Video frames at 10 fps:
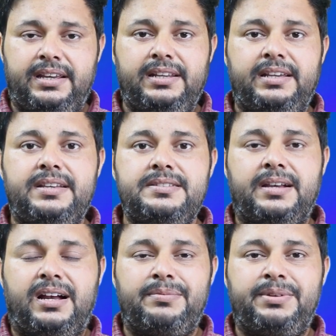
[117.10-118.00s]
इन केस
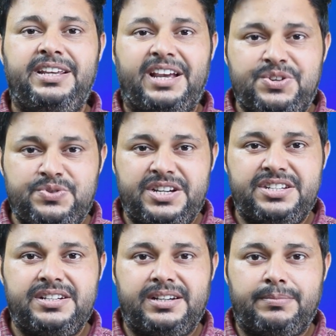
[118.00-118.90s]
आपकी
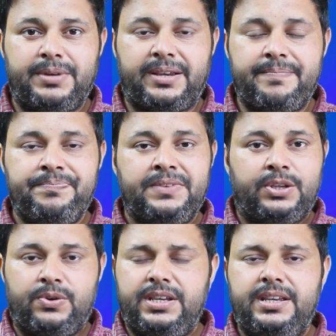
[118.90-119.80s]
एजुकेशन कम है
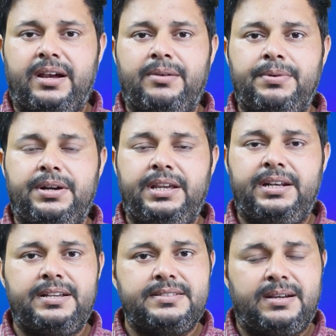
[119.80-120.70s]
क्योंकि यहाँ पर
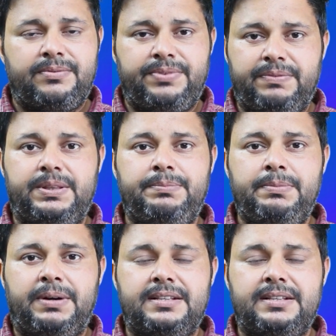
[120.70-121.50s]
इनकेस आप फिफ्थ भी